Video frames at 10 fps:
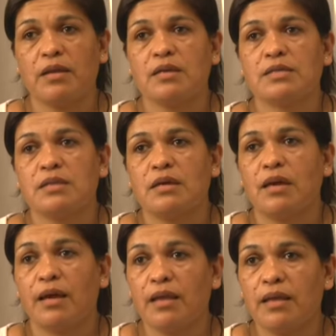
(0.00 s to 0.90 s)
es
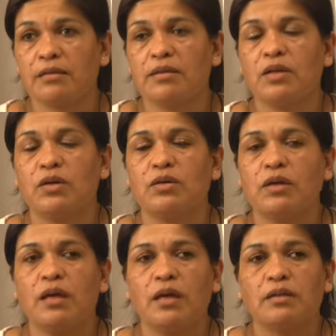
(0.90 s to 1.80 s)
eléctrico,
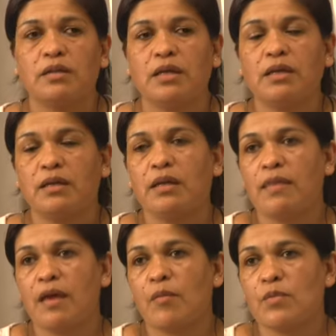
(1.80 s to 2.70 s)
tiene,
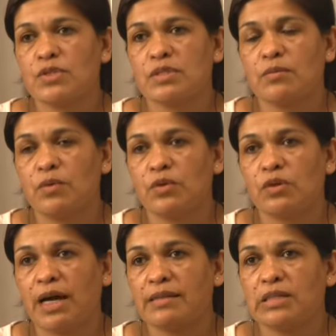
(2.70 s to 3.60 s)
digamos, este
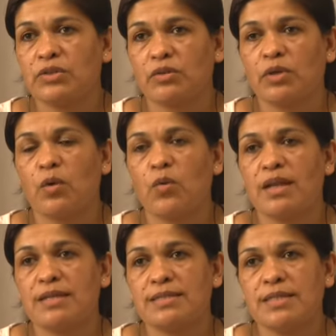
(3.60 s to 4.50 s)
botón gástrico con el cual
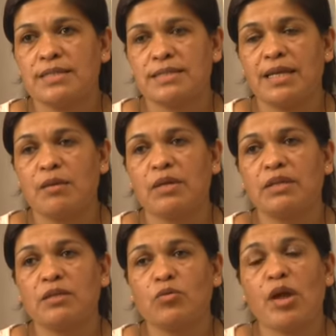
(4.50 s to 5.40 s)
ella se
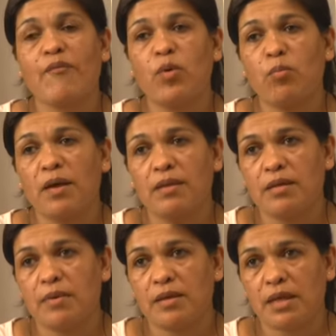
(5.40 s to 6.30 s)
alimenta, tiene una bomba de
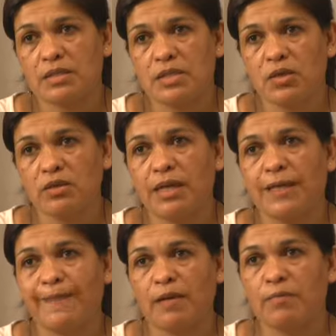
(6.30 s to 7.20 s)
alimentación que
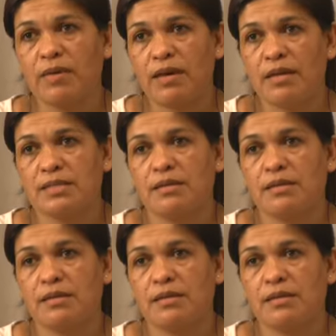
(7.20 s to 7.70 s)
también es